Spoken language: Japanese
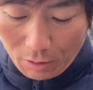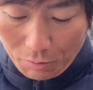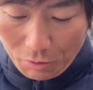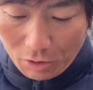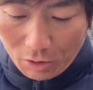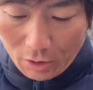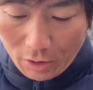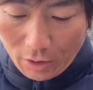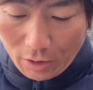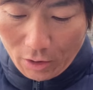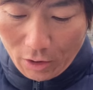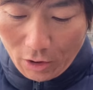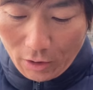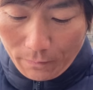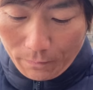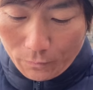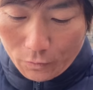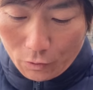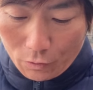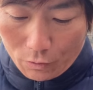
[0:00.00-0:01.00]
みたいで、
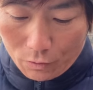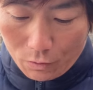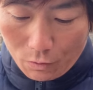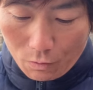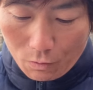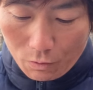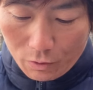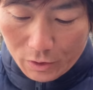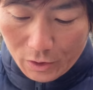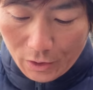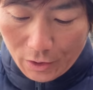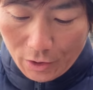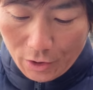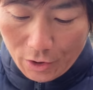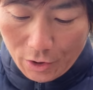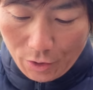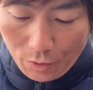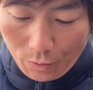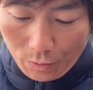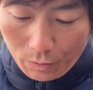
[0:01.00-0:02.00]
ちょっとそこを先に
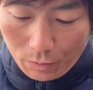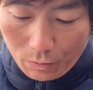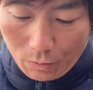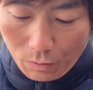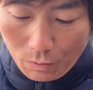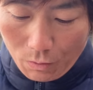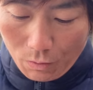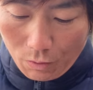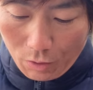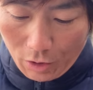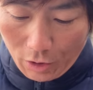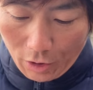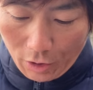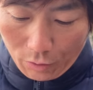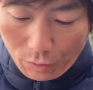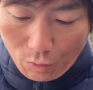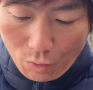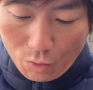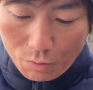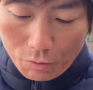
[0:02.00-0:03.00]
拾っとこうか
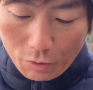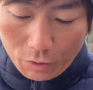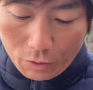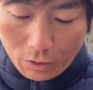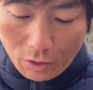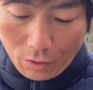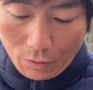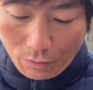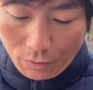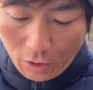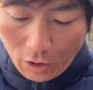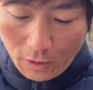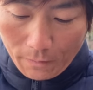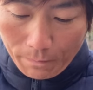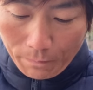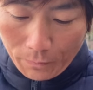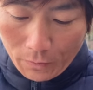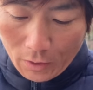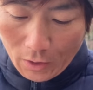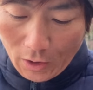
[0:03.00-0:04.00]
なと思ったので、
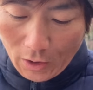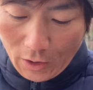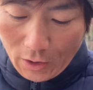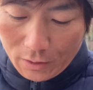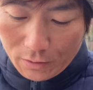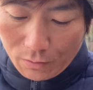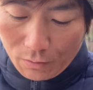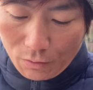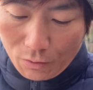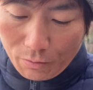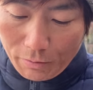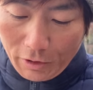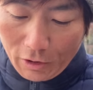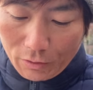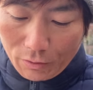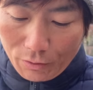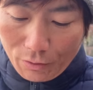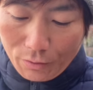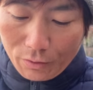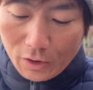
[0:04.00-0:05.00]
えー、その
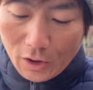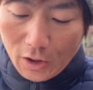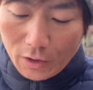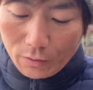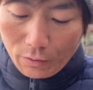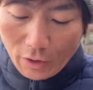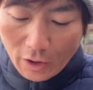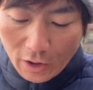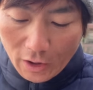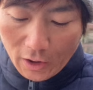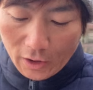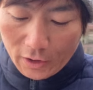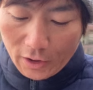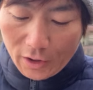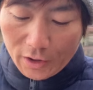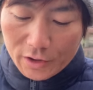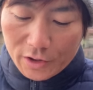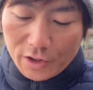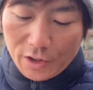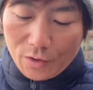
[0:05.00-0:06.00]
コメント読んだ後に
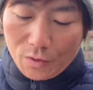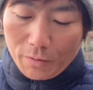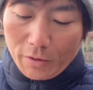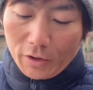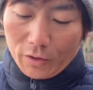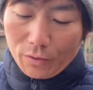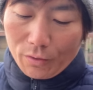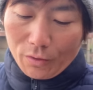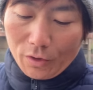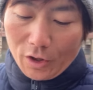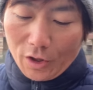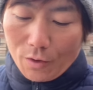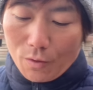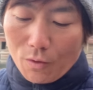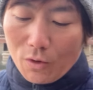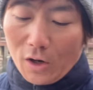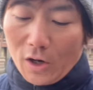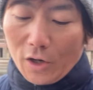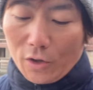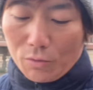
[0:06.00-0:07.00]
新しいコメント読んでい
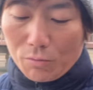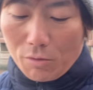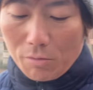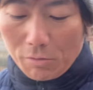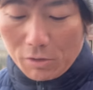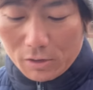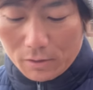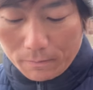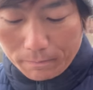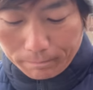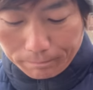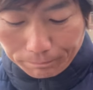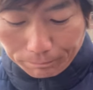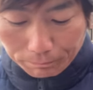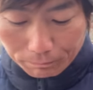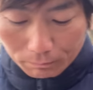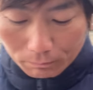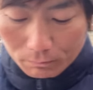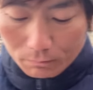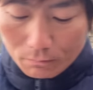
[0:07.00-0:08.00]
こうかなと思います。
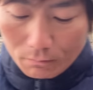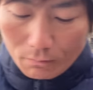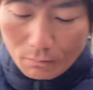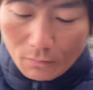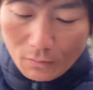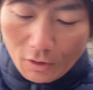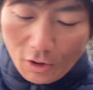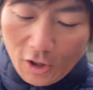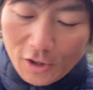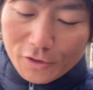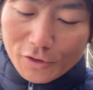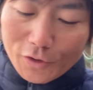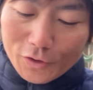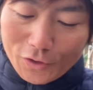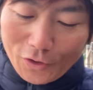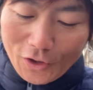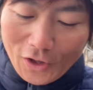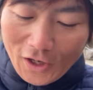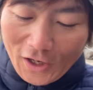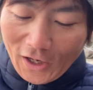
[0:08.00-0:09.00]
あそう
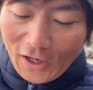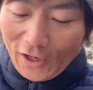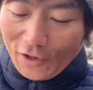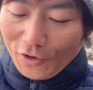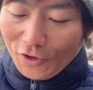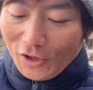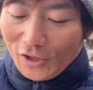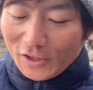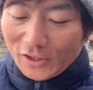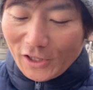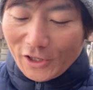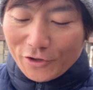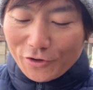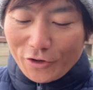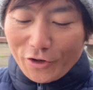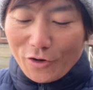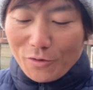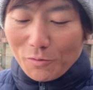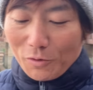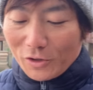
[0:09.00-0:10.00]
こと、あの、最初
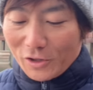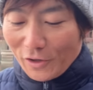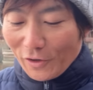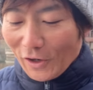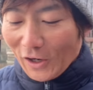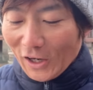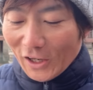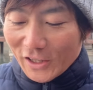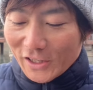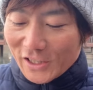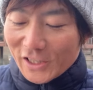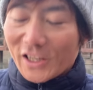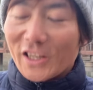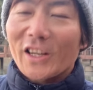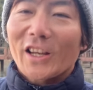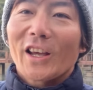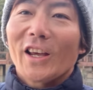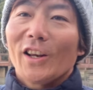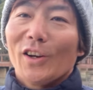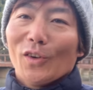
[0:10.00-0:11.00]
に読もうしたのは
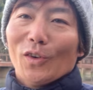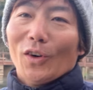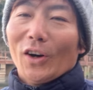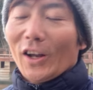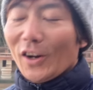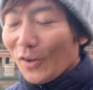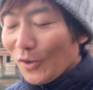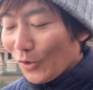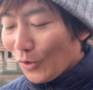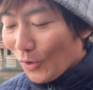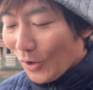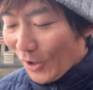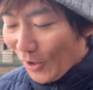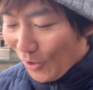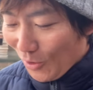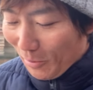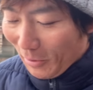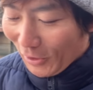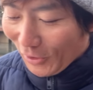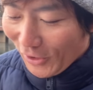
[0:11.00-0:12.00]
アンチキ系のあの動画
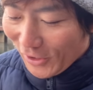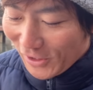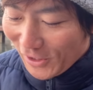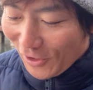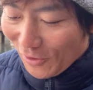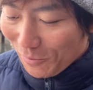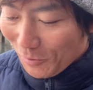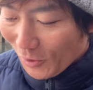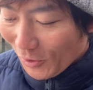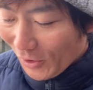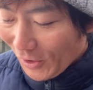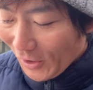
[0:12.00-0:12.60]
のコメントですけども、